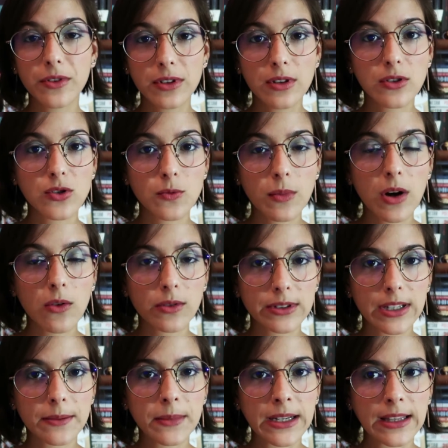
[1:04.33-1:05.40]
vida de uma
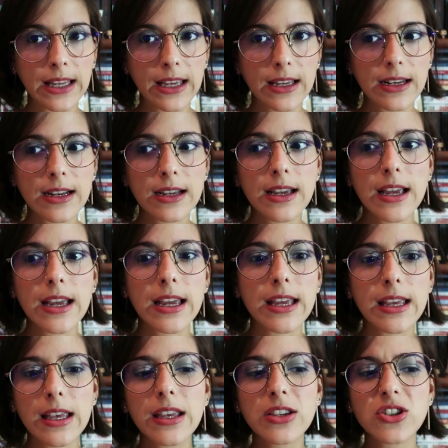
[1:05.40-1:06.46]
outra maneira
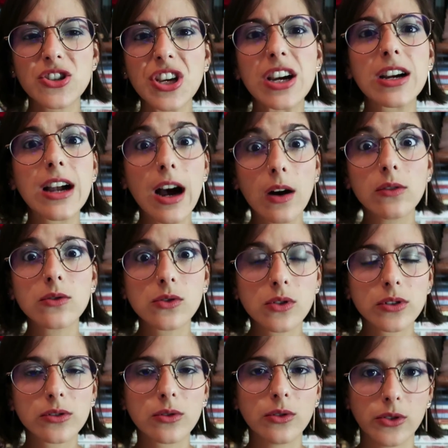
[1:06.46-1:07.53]
e enxergar os
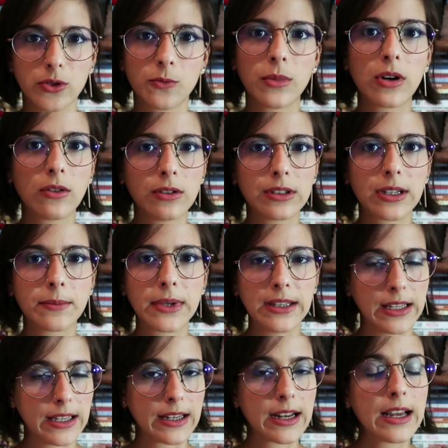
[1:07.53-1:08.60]
outros de uma outra
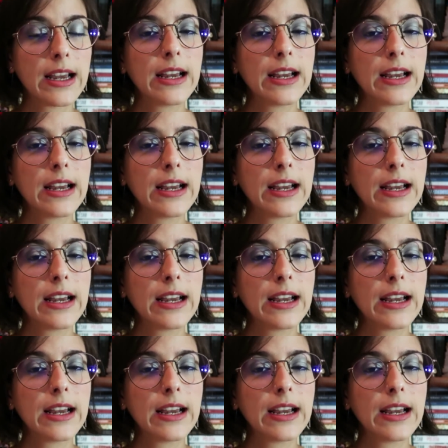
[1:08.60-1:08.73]
maneira.